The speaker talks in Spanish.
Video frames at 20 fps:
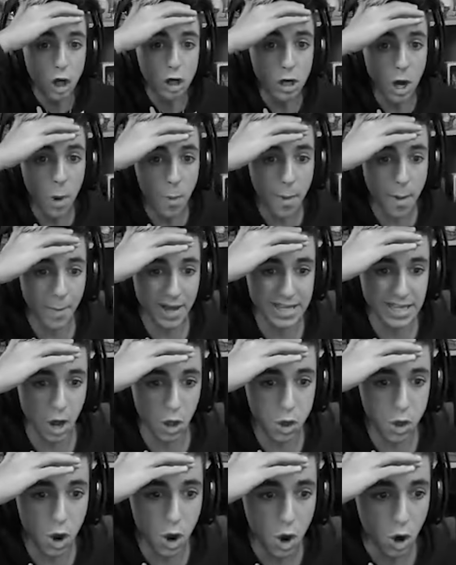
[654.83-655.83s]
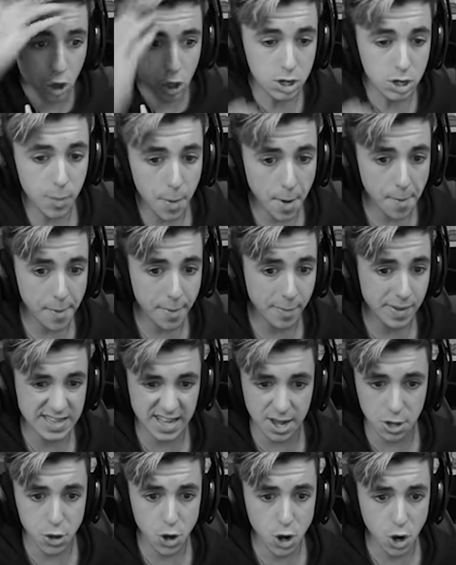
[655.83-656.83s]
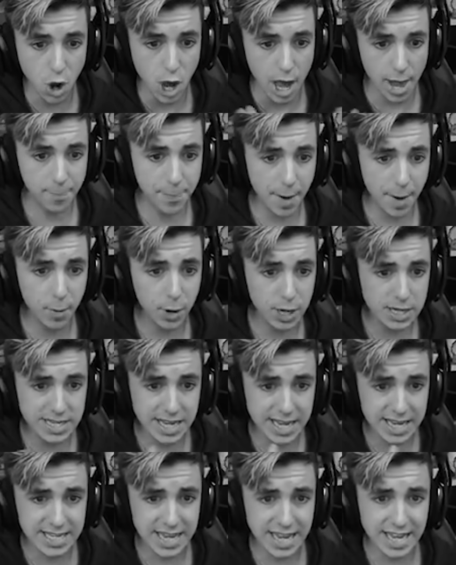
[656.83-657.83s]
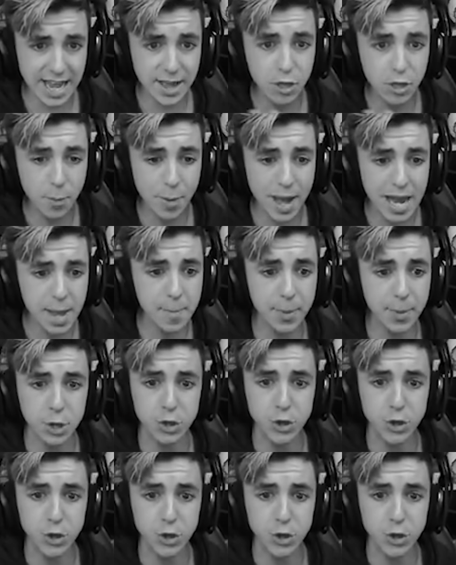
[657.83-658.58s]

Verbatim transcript: ¿Cómo me he matado yo? ¿Cómo me he matado yo? El pavo ese que se ha caído, vale, pero